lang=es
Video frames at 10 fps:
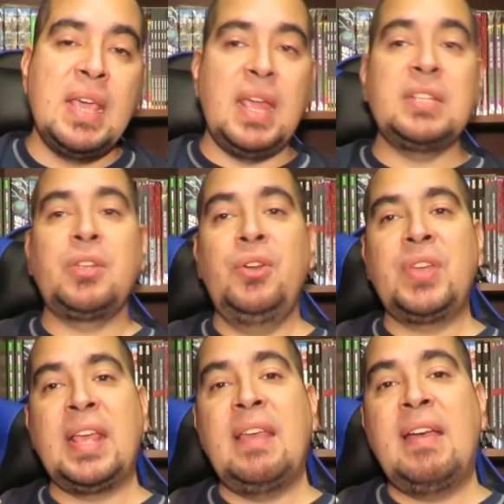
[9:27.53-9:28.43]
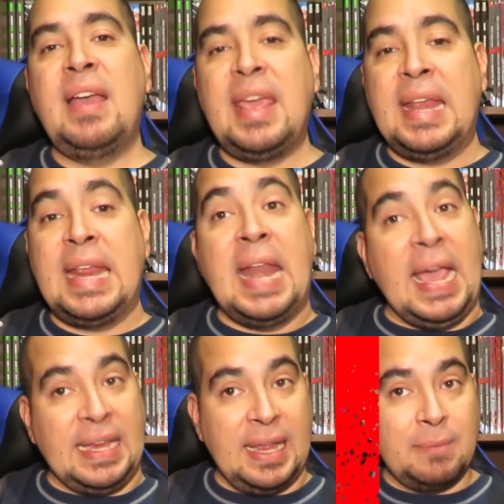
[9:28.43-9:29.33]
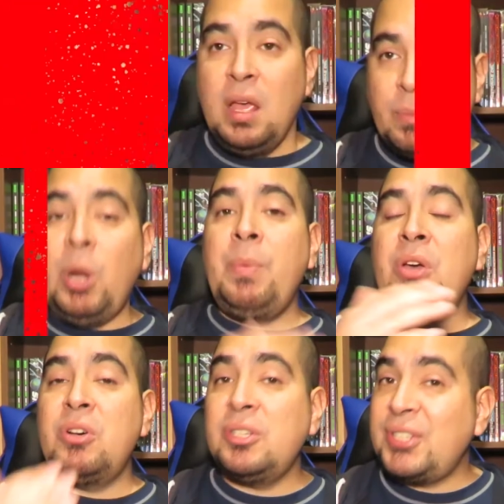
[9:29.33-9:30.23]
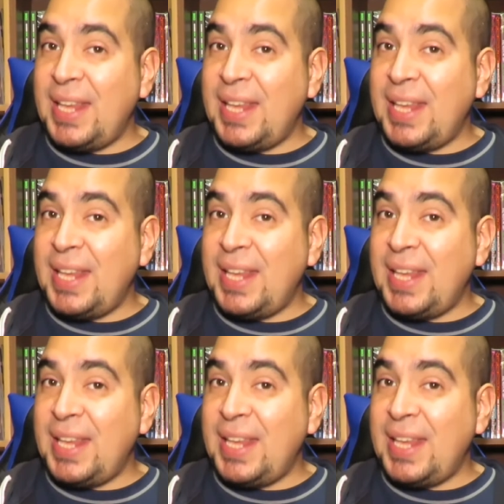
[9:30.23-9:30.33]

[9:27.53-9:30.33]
Eso es lo que queda en el aire. Bueno amigos,